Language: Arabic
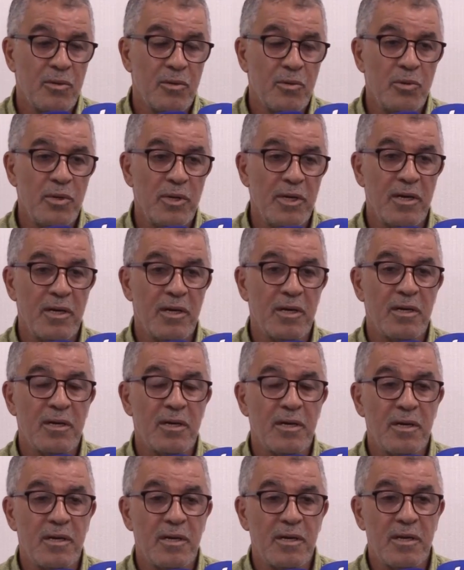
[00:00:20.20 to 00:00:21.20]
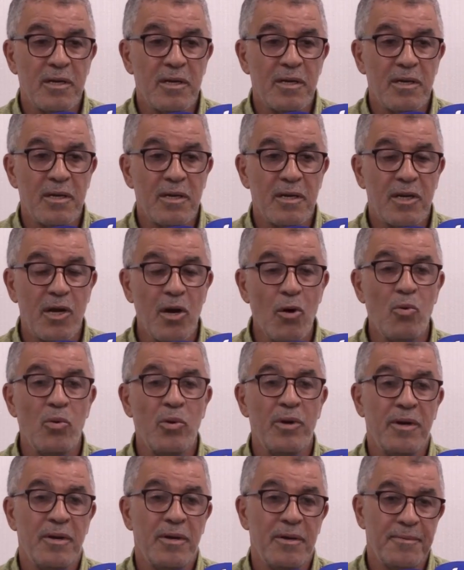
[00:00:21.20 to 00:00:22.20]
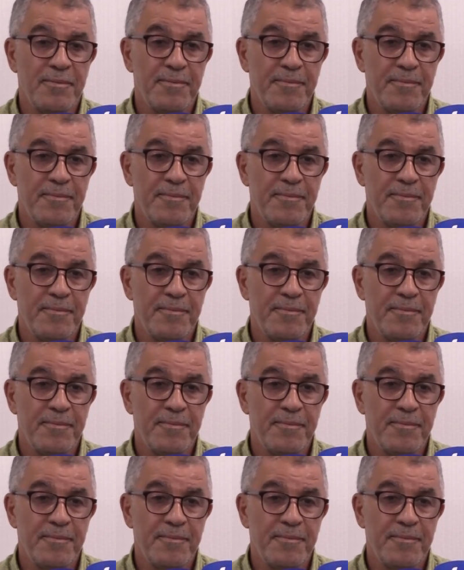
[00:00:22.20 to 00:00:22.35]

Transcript: واللي كون